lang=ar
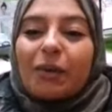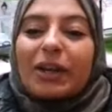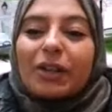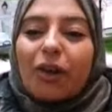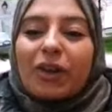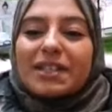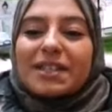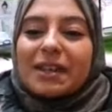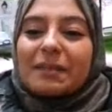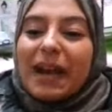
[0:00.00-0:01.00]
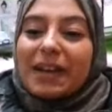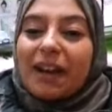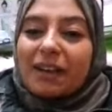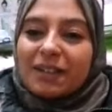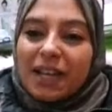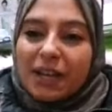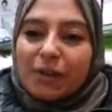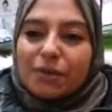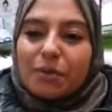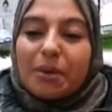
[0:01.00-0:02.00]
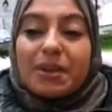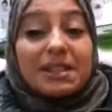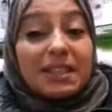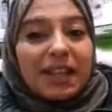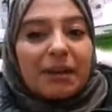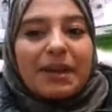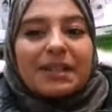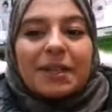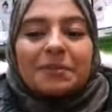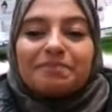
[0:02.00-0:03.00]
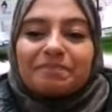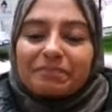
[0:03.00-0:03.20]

واحد الاخت معنا حتى هي يوتيوبرز يلاه باديه